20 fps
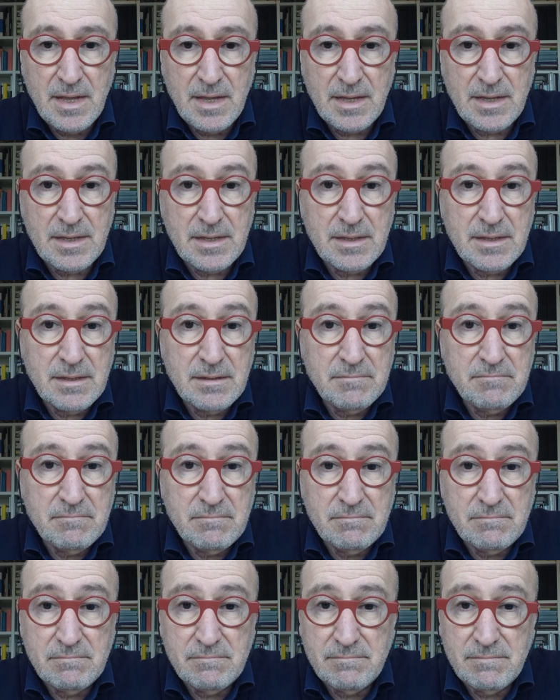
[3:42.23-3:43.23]

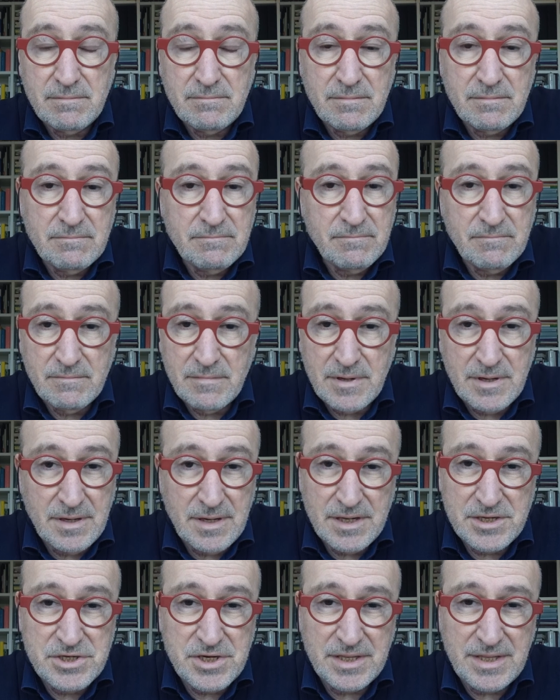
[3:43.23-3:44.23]
Ehm,
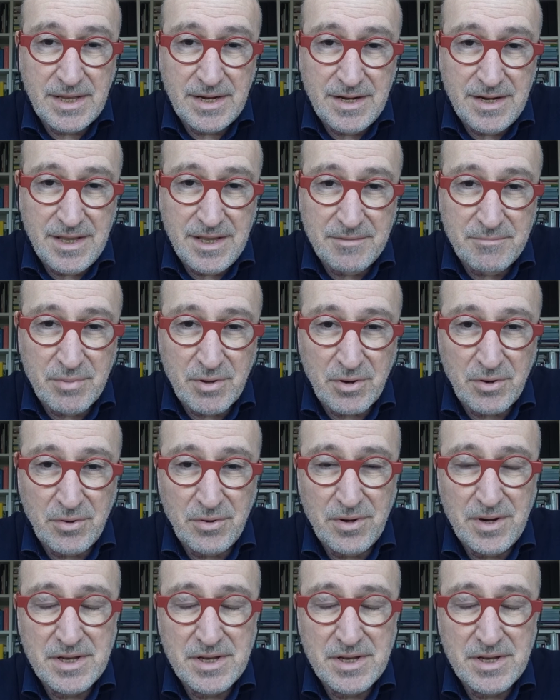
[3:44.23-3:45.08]
leggete il libro,